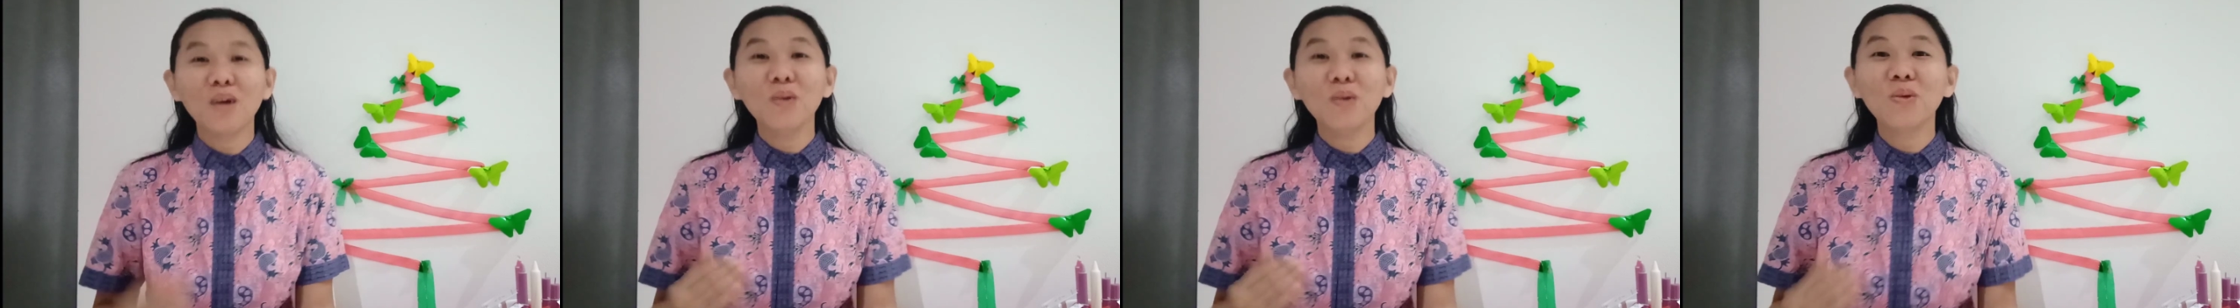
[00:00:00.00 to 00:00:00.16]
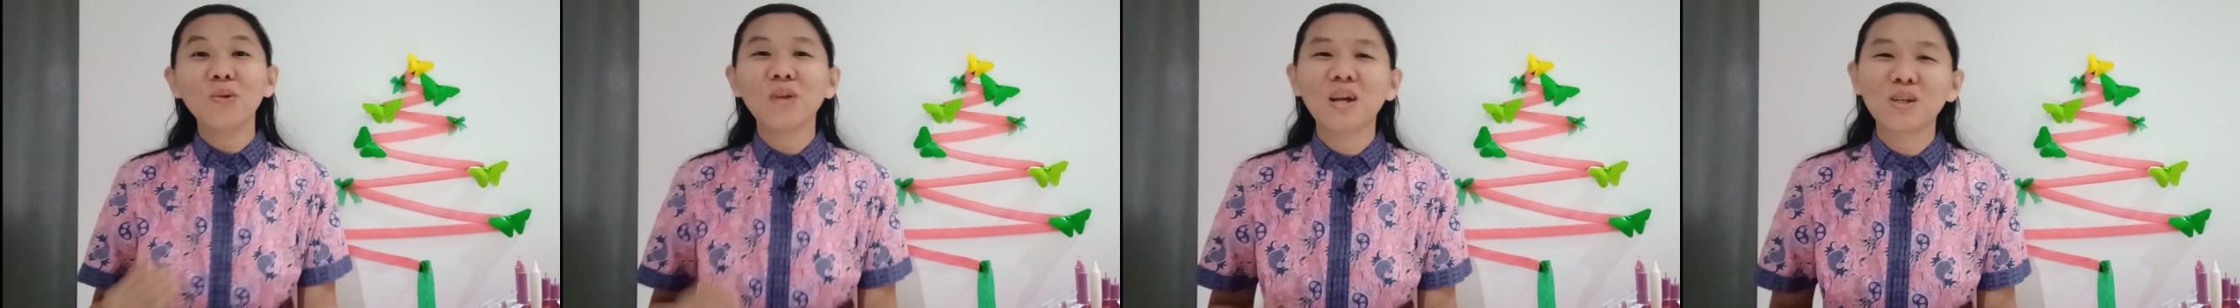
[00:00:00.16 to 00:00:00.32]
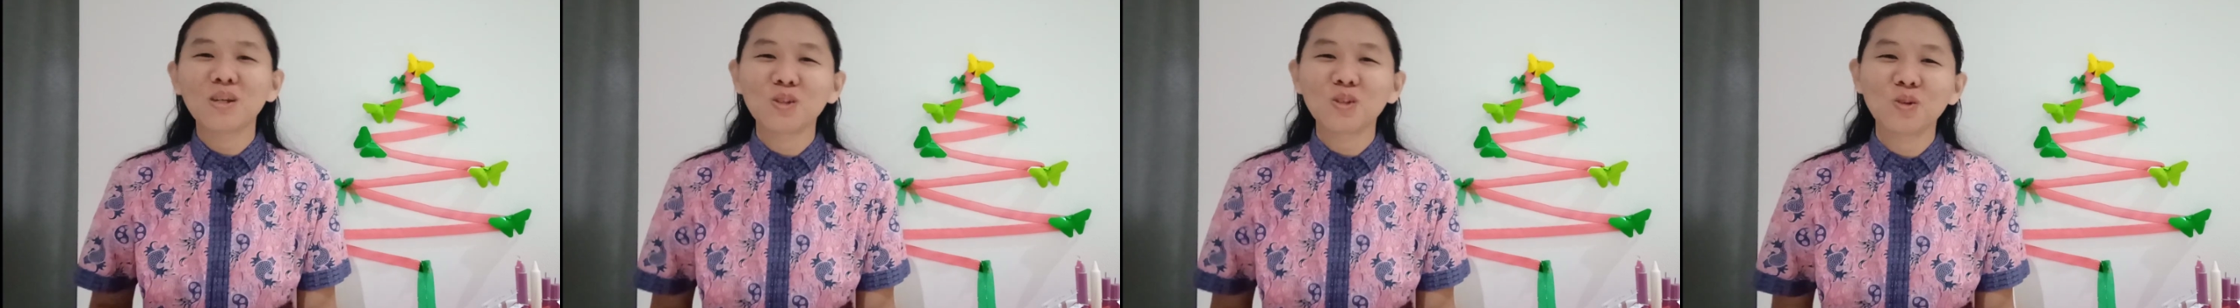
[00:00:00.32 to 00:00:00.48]

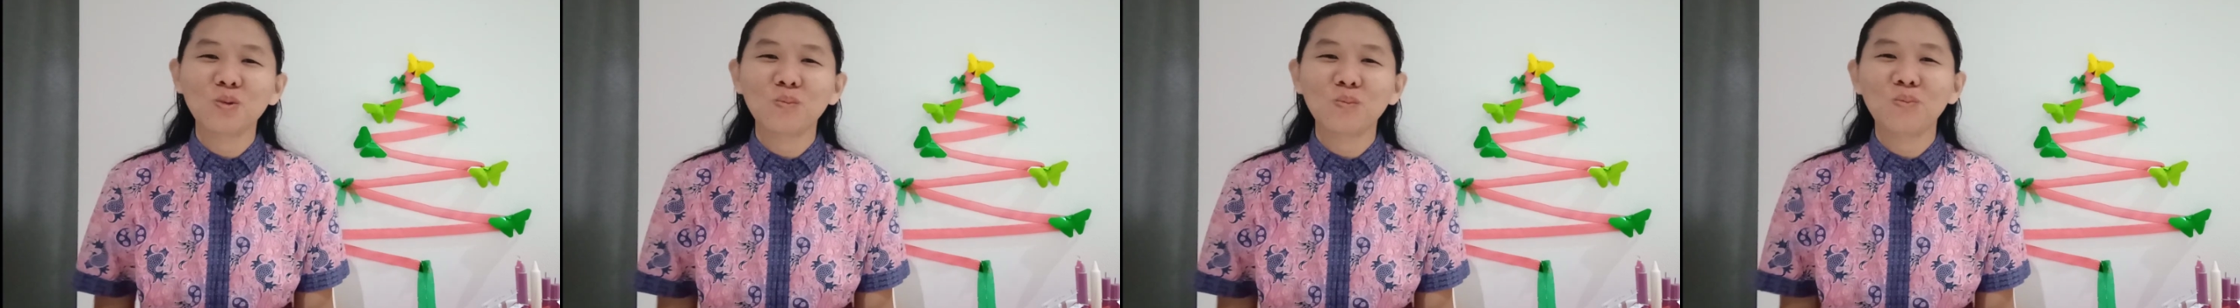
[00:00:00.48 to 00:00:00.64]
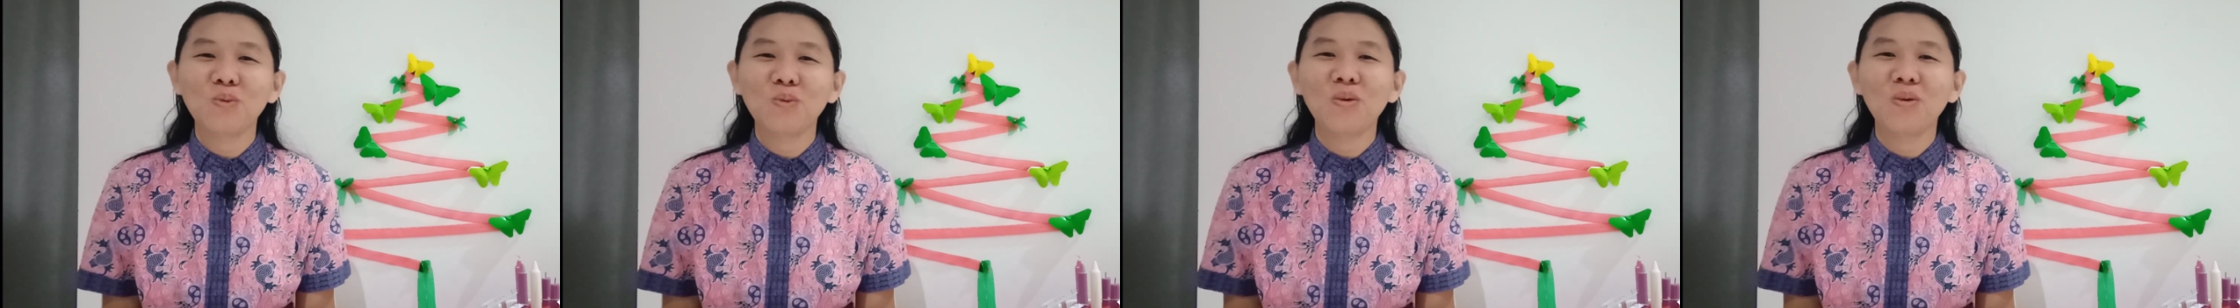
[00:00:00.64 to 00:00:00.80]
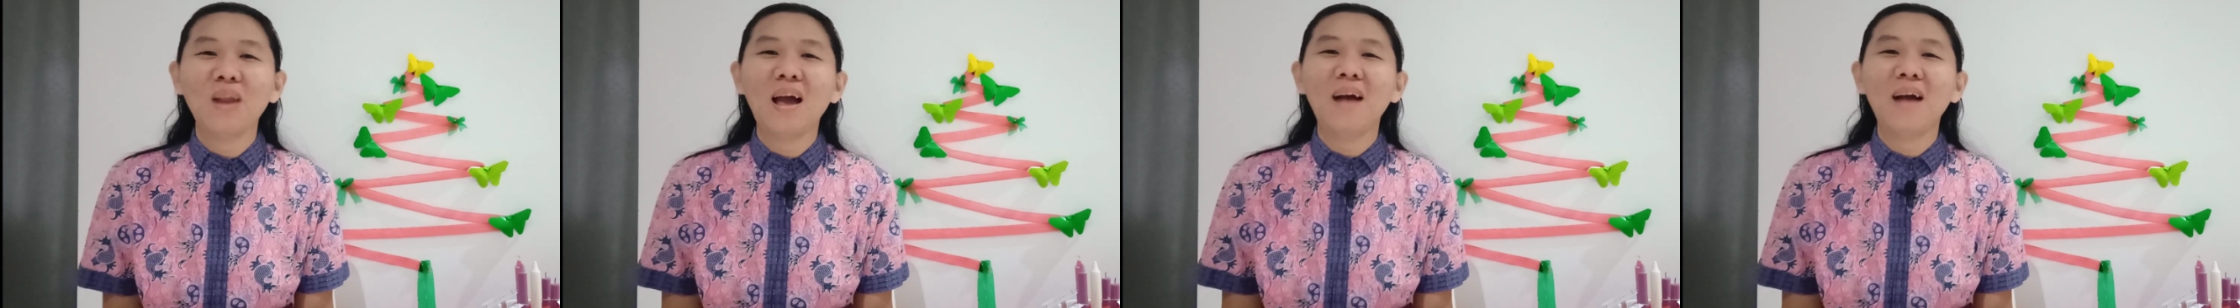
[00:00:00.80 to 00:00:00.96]
lalu langsung
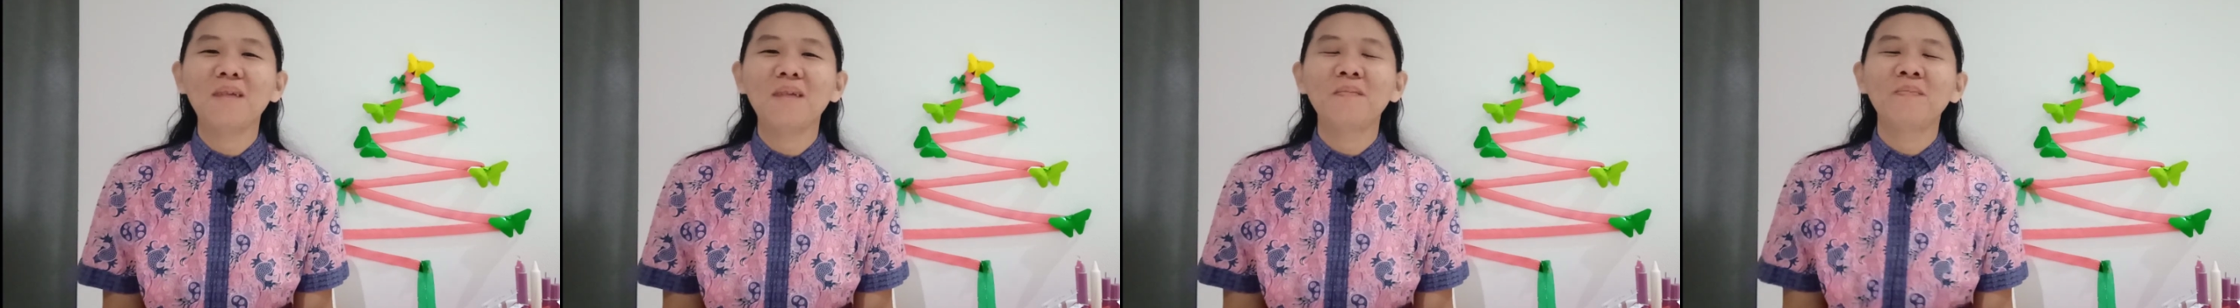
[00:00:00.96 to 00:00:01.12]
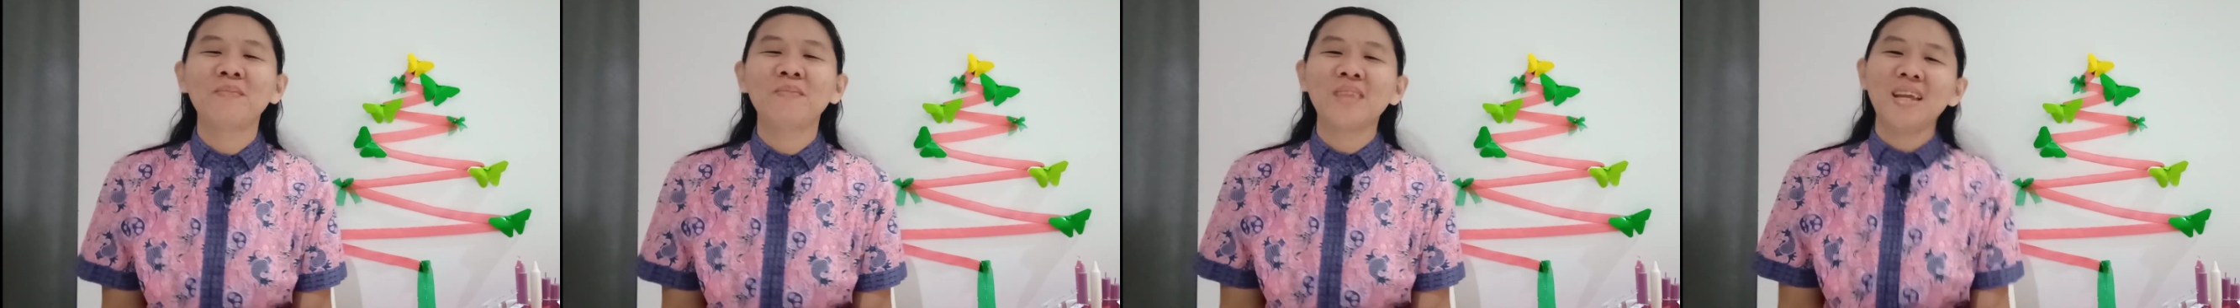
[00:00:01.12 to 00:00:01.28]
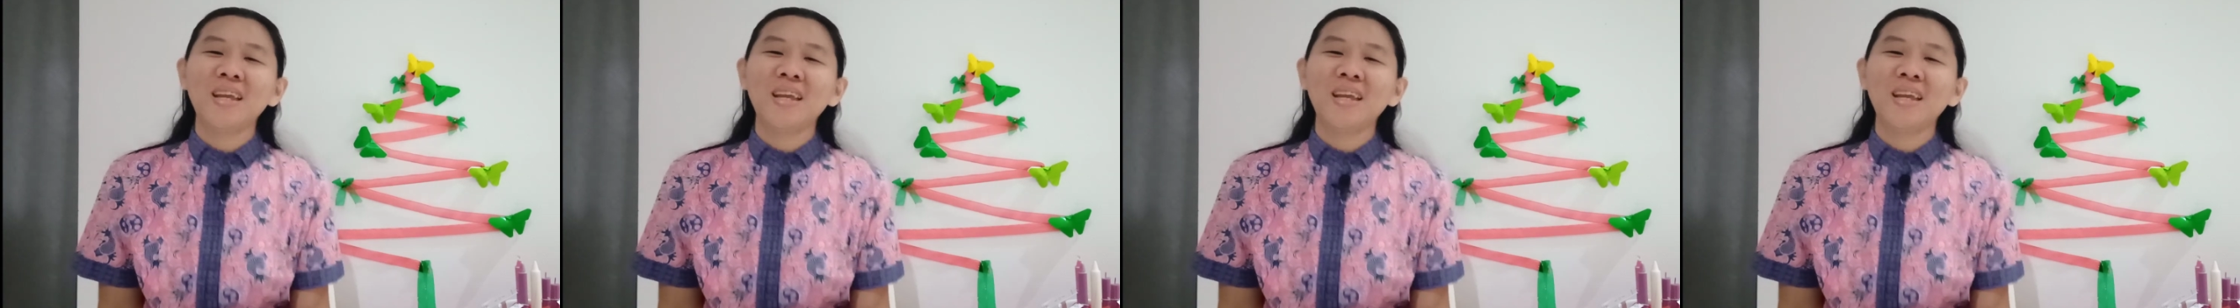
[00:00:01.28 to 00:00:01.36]
pulang.